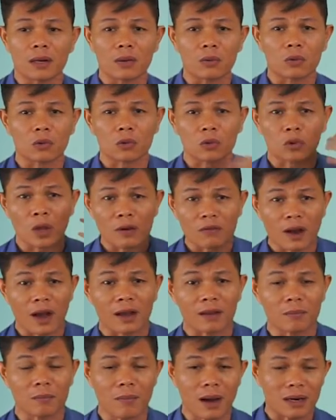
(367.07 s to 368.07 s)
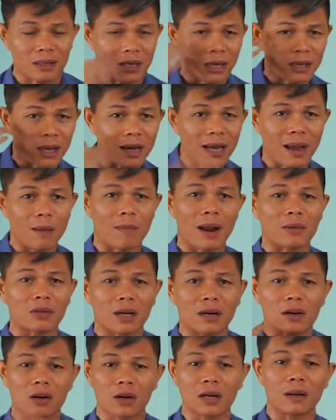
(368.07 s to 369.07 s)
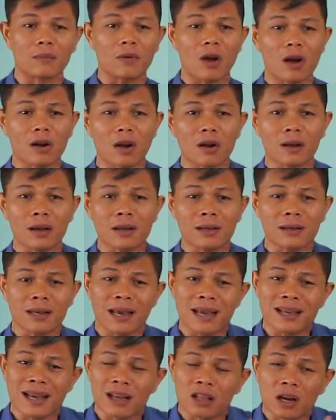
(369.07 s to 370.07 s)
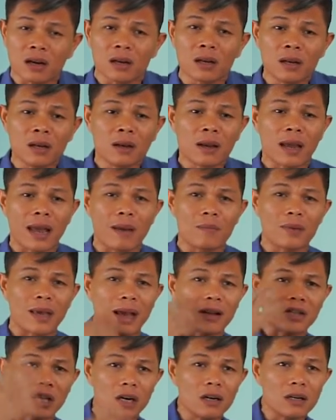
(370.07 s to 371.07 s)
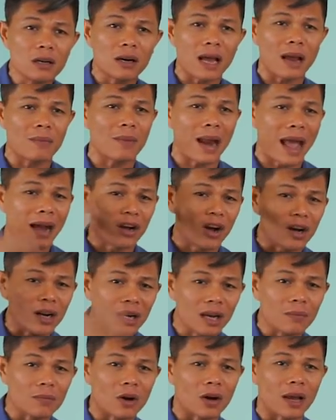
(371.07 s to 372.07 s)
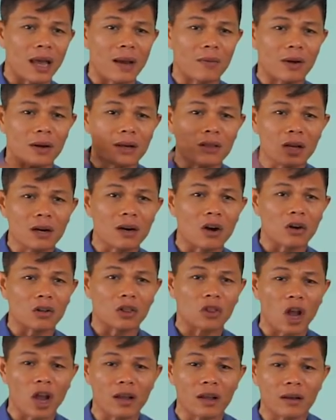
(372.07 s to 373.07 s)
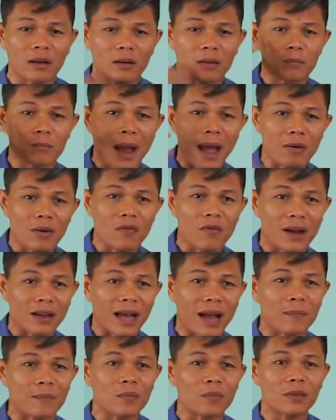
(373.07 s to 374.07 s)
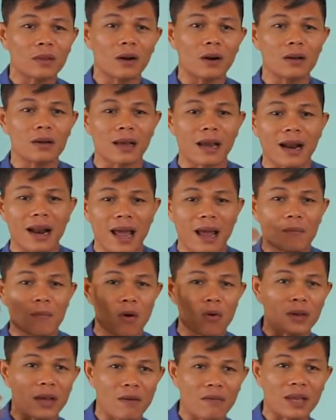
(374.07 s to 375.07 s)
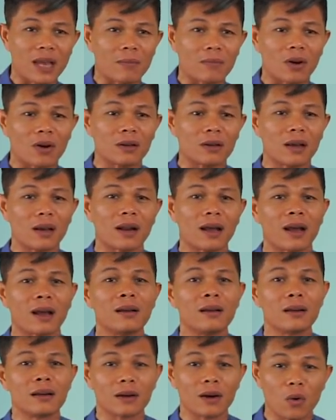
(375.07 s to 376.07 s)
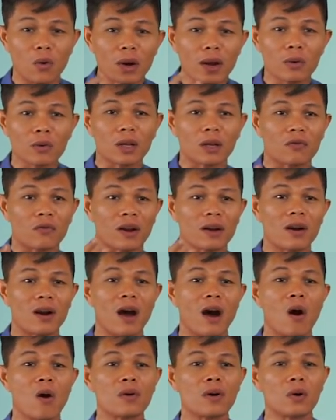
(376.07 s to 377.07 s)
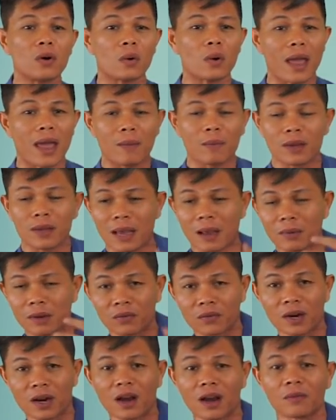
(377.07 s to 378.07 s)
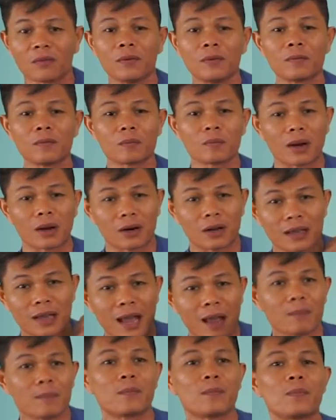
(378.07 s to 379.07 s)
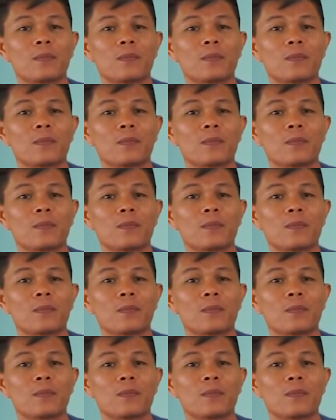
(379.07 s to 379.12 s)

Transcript: Mình kêu tuyệt vời, mình sẽ chỉ em làm sao để có kinh nghiệm, có cái kiến thức. Em giả sử như là em đã có kinh nghiệm rồi, em có kiến thức rồi thì bao nhiêu phần trăm? Nó nói vậy là em 100% rồi. Vậy là đủ yêu thì phải đủ liều. Em có dám điều vì nó không? Bạn nói dám.